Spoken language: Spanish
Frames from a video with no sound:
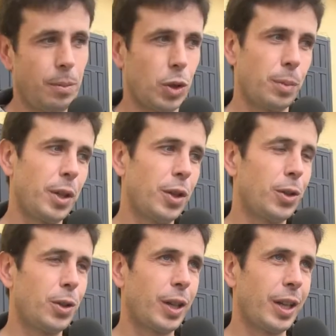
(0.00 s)
Pues hombre,
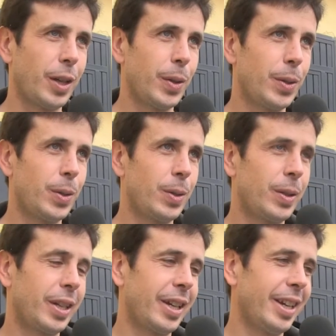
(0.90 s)
yo
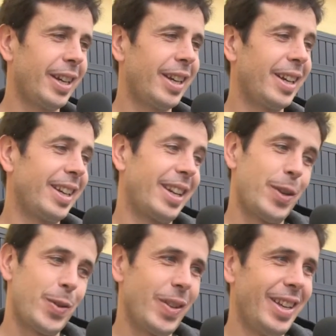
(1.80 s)
creo que, que
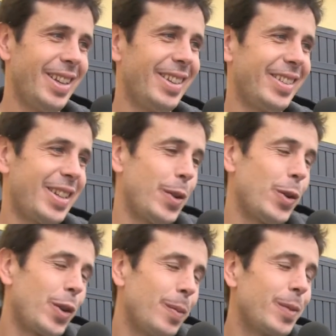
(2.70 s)
no. O sea, no
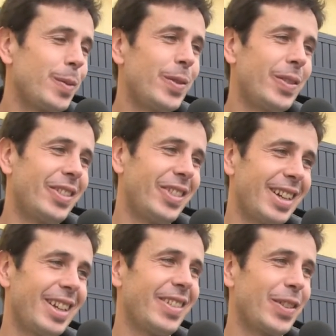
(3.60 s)
es lo mismo un
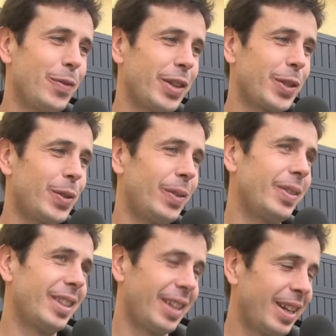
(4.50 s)
congelado que un fresco.
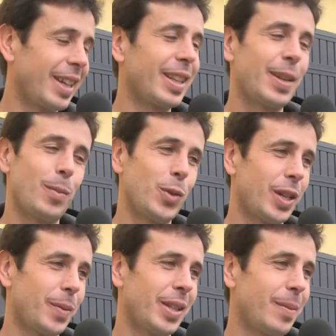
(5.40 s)
Tiene que tener
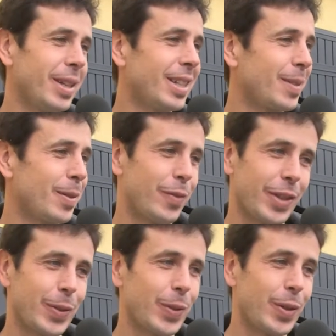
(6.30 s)
muchas vitaminas, también un
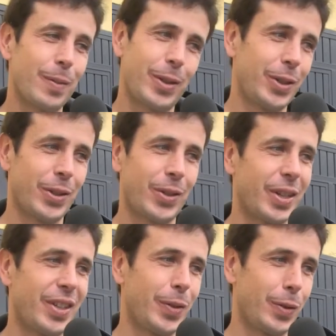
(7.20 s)
fresco y todo, pero yo creo
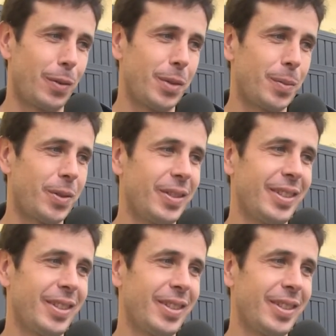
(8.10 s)
que no, no es lo mismo.